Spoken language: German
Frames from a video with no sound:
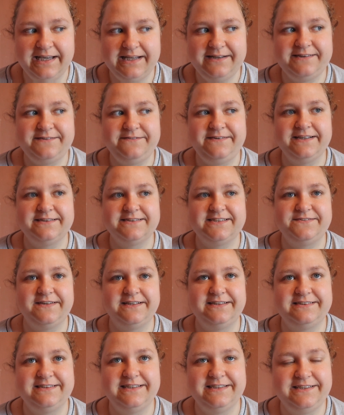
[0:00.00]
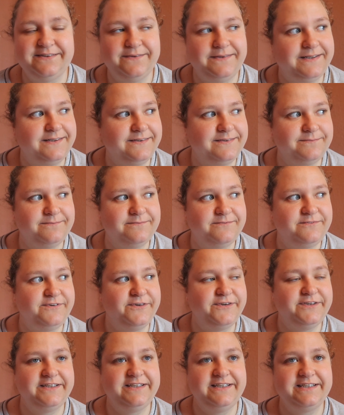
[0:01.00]
N24 oder
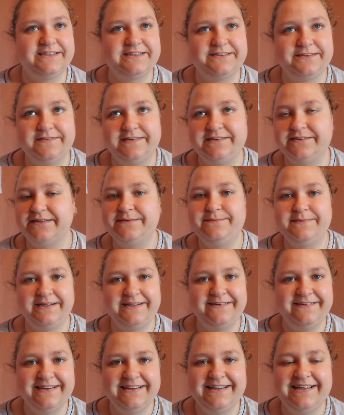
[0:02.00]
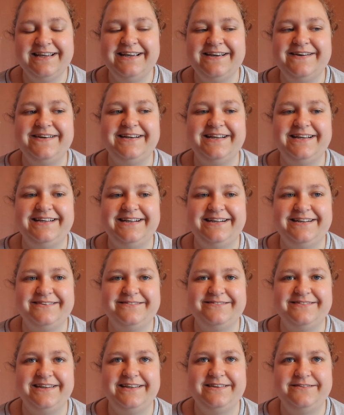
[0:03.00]
Phoenix oder was auch immer. Oder,
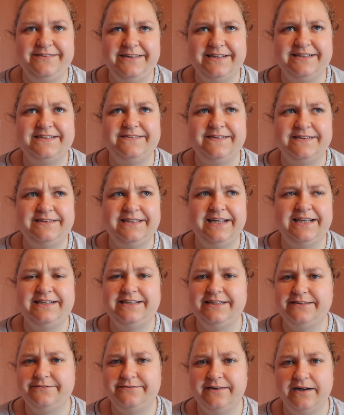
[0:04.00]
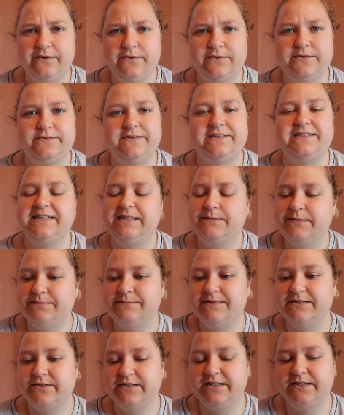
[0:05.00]
ja, N24, NTV und so. Da gibt es
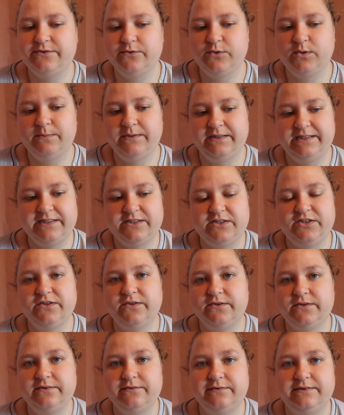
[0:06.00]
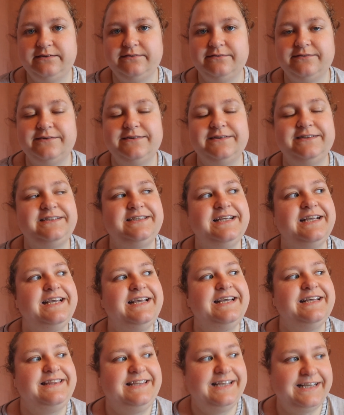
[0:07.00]
immer solche Dokumentationen und
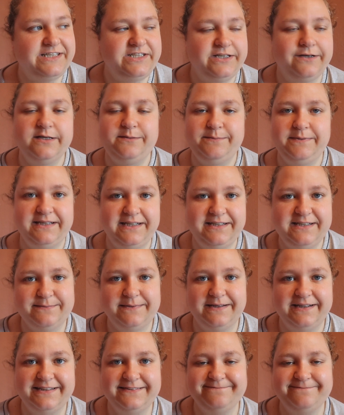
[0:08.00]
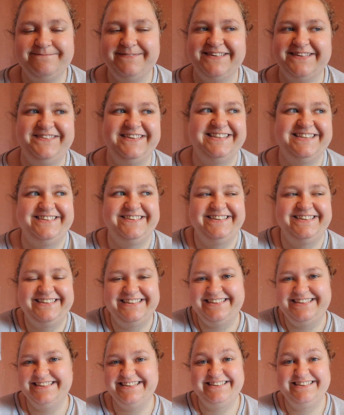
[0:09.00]
da schaue ich mir dann immer an, weil
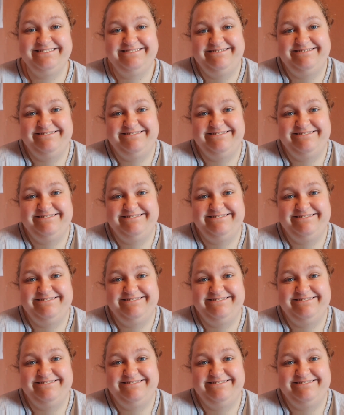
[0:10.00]
sonst...